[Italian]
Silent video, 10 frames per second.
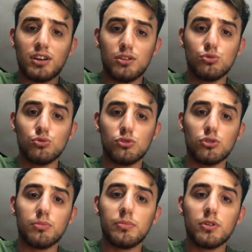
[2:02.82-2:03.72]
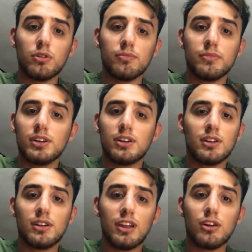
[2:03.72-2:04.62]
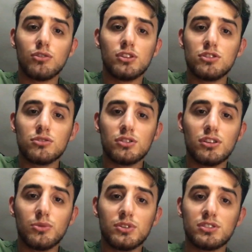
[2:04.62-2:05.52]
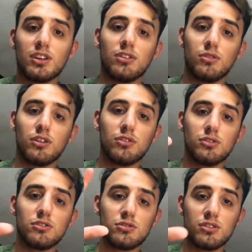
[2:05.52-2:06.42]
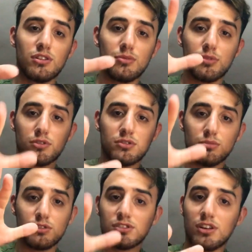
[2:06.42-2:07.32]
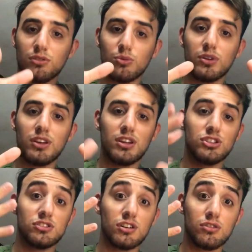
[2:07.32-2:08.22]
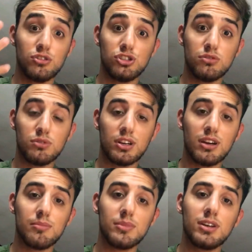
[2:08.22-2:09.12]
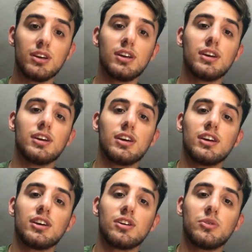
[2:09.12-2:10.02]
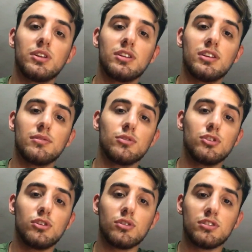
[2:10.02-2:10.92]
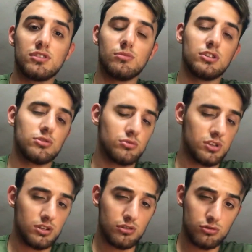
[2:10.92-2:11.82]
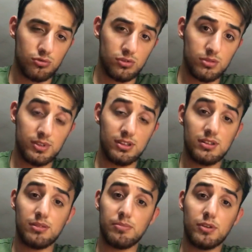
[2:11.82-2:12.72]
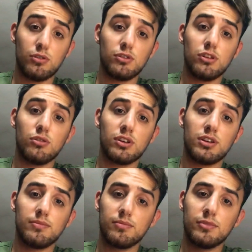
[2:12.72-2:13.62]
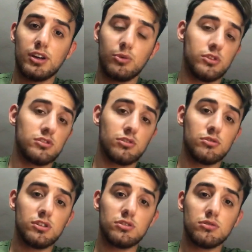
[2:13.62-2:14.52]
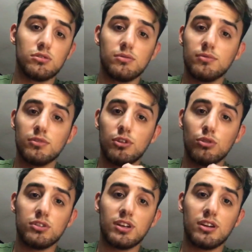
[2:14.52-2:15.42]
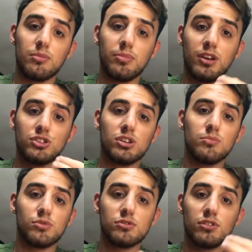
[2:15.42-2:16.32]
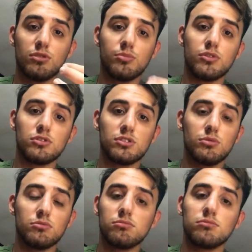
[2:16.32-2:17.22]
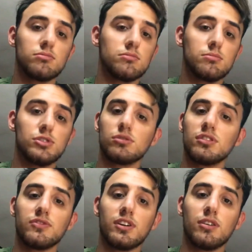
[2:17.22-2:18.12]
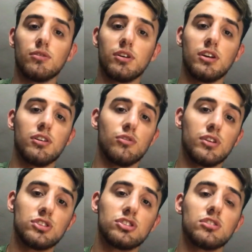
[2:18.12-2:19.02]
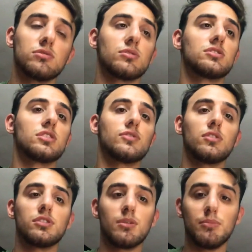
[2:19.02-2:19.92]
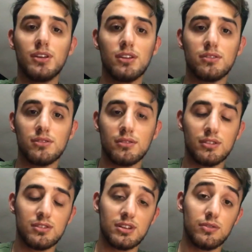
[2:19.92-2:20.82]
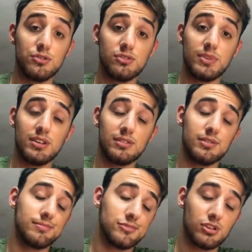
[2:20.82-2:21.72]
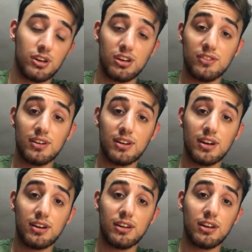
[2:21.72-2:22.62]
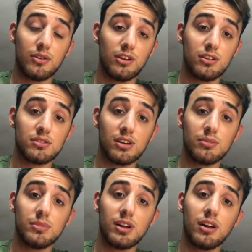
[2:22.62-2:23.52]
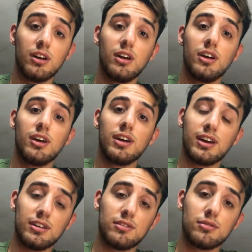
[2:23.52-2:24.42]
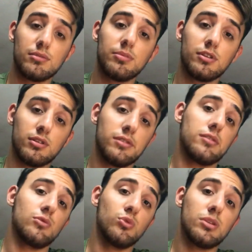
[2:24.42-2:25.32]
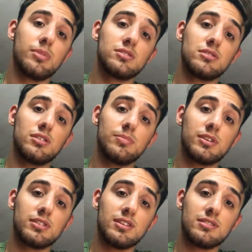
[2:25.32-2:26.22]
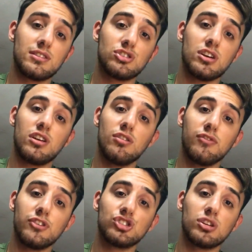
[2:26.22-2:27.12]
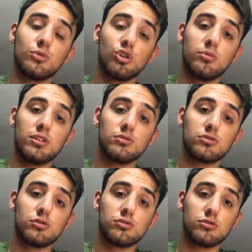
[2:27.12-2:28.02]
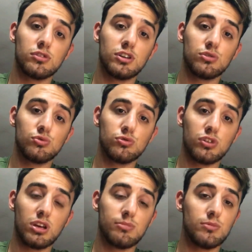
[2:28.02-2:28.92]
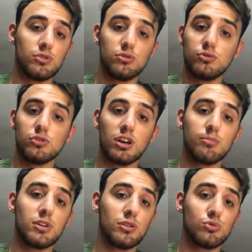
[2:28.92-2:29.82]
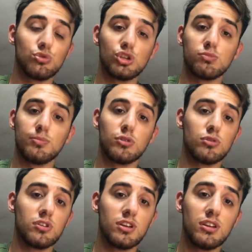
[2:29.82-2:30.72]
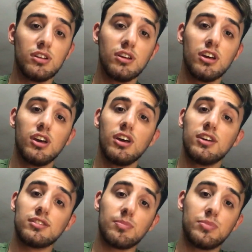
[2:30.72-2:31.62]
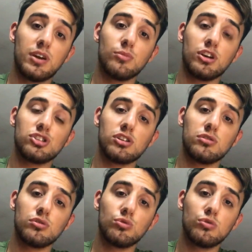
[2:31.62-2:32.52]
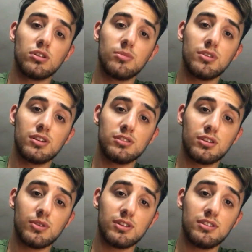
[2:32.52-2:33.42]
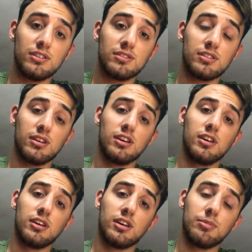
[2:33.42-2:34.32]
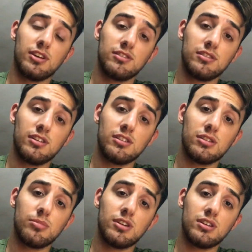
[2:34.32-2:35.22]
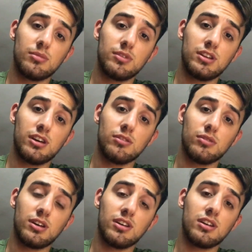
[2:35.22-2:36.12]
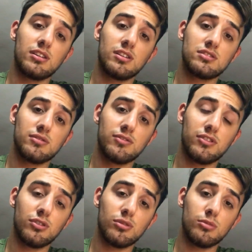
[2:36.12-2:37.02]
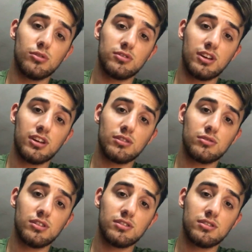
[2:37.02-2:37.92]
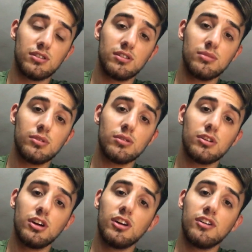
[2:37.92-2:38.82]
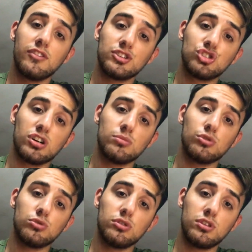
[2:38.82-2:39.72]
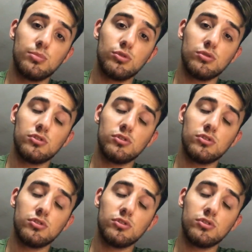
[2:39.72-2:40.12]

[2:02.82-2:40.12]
e tutto, però le condizioni di quest'anno e le condizioni dell'anno prossimo saranno quelle, ci saranno i 5 cambi, quindi non dico che siamo da scudetto assolutamente, però io dico che a queste condizioni lottare per la Champions l'anno prossimo bisogna farlo e non accetto questa volta mille stravolgimenti. So che arriverà Rangnick e qualcosa cambierà cazzo però una base di partenza c'è, non facciamo come l'anno scorso con Gattuso che abbiamo dovuto cambiare tutto per poi tornare lì, sappiamo che Cialanoglu rende bene da trequartista, che, che si rende bene da mediano, che Hernandez è un fenomeno, se è in grado di essere libero, facciamo di più,